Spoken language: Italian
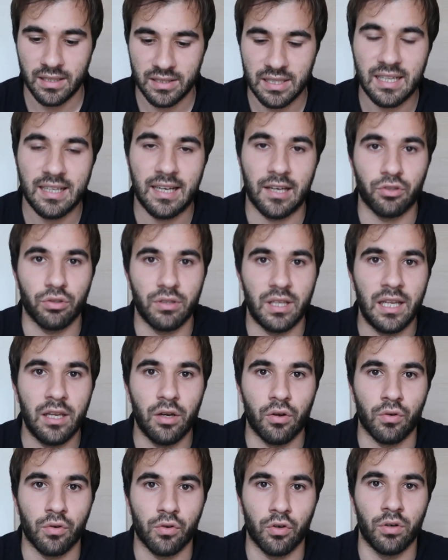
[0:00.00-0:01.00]
Nel caso
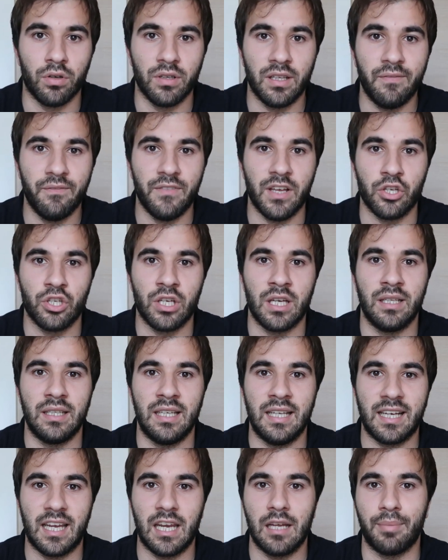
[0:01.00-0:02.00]
dell'iroco, invece,
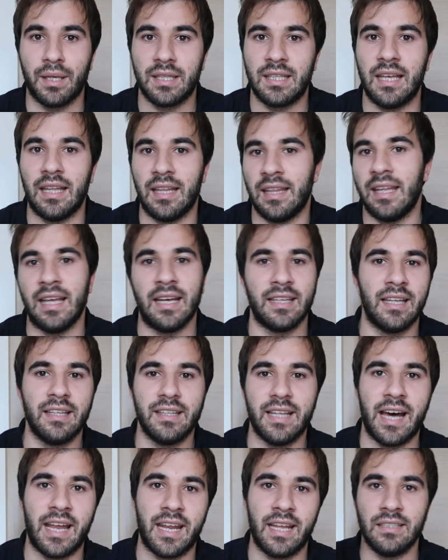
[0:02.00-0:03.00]
la crepa tende ad
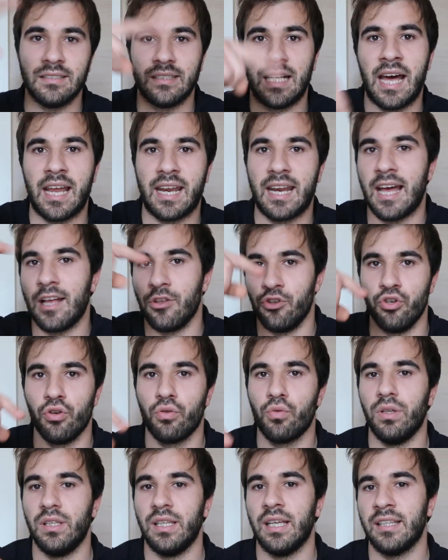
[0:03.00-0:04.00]
andare a
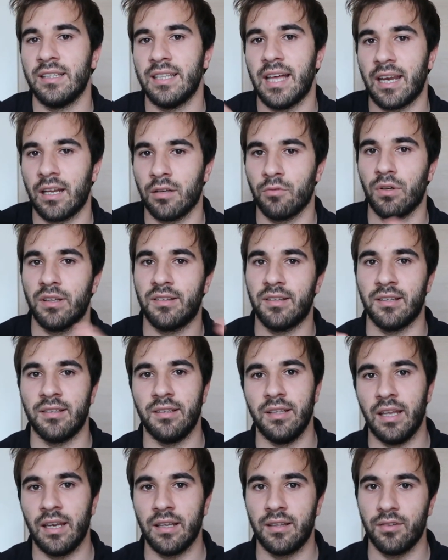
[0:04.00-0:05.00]
raggio, quindi ad andare in
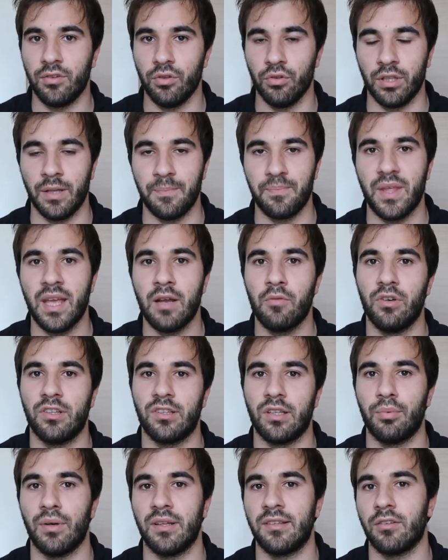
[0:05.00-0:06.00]
qualsiasi direzione, e
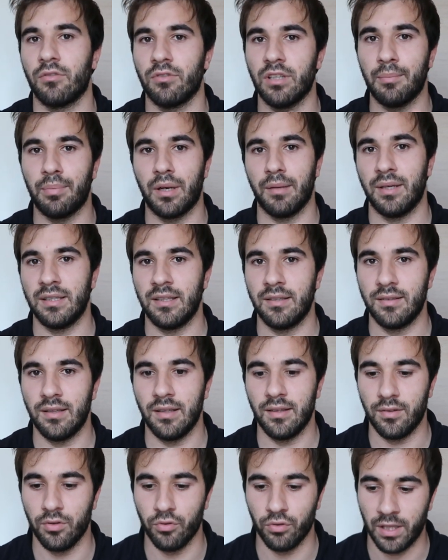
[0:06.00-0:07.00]
questa può essere una prima
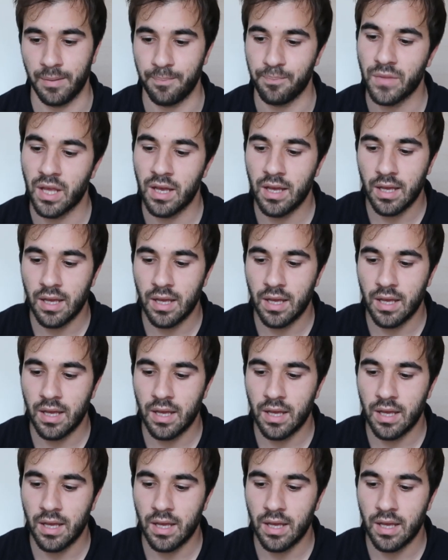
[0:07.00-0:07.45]
distinzione.